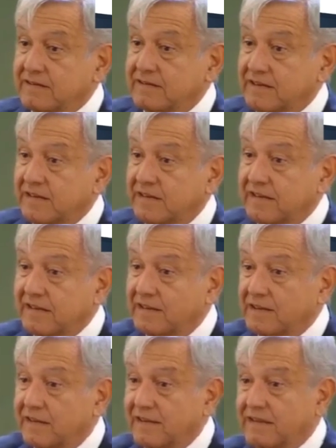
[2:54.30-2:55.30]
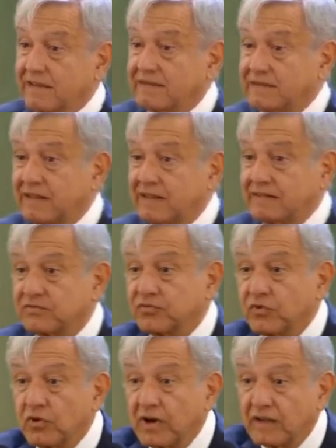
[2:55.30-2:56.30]
de estas
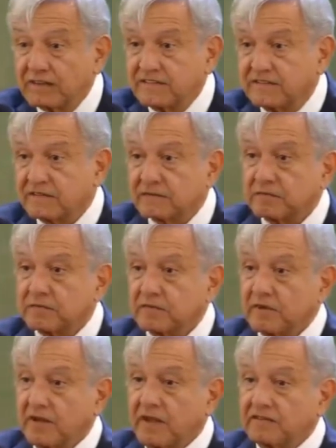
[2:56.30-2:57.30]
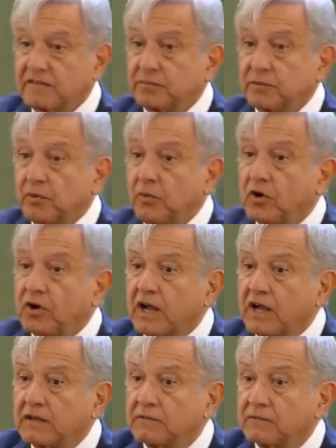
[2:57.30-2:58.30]
fugas que se
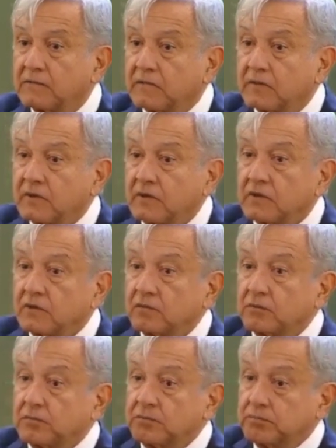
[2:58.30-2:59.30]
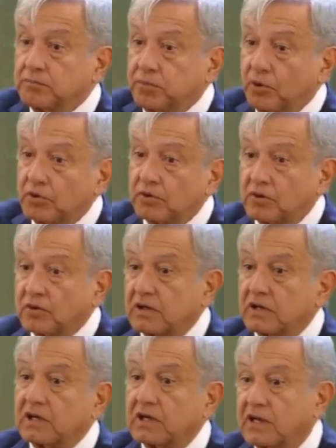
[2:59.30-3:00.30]
provocan por
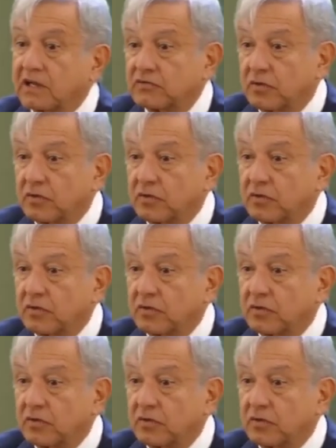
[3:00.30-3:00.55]
las